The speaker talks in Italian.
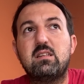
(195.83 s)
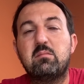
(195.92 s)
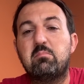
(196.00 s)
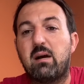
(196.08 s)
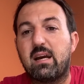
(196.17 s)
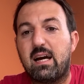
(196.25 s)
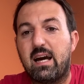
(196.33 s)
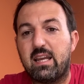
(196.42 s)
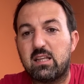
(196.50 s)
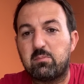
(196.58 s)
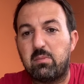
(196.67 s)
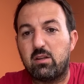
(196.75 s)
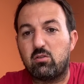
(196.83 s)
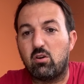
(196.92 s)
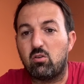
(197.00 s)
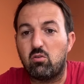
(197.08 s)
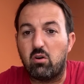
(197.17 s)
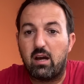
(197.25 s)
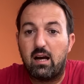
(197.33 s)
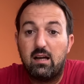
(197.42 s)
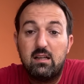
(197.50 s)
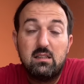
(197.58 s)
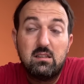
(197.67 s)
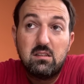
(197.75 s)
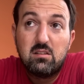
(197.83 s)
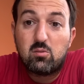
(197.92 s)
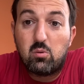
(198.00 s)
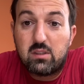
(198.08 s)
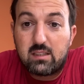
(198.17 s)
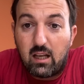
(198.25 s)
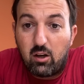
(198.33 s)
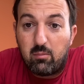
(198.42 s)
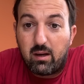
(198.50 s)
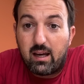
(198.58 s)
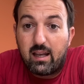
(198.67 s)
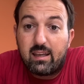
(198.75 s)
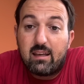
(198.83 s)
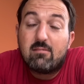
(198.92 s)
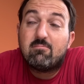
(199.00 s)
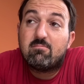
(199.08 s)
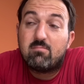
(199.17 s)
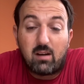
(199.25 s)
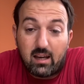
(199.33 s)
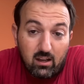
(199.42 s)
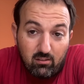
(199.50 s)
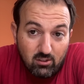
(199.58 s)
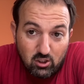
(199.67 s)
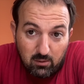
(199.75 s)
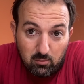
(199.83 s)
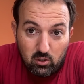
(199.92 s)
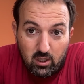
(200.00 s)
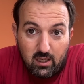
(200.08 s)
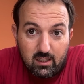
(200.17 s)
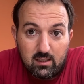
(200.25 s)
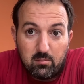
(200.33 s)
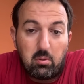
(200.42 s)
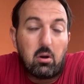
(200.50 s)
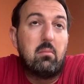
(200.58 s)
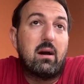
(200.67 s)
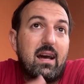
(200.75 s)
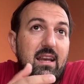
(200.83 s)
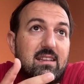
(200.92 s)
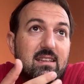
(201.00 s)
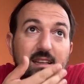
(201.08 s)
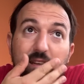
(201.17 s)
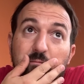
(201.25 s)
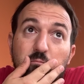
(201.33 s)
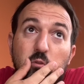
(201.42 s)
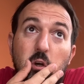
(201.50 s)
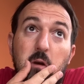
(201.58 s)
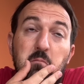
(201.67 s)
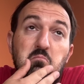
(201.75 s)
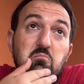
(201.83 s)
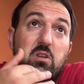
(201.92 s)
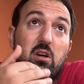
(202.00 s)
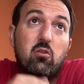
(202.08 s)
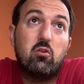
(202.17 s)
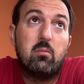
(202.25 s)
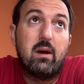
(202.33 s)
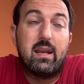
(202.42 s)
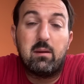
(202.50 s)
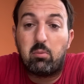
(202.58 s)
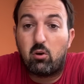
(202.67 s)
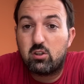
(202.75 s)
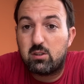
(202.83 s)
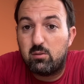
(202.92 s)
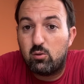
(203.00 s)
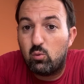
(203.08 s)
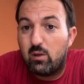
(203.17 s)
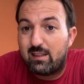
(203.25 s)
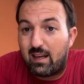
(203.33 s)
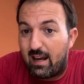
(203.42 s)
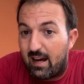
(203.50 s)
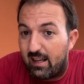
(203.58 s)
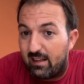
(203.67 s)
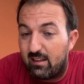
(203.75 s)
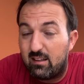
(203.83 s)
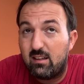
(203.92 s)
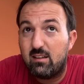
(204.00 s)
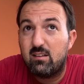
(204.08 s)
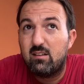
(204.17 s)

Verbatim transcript: magari aspetto ancora quest'anno magari, magari non vinciamo niente, però magari sì, cioè, secondo me nei prossimi 2-3 anni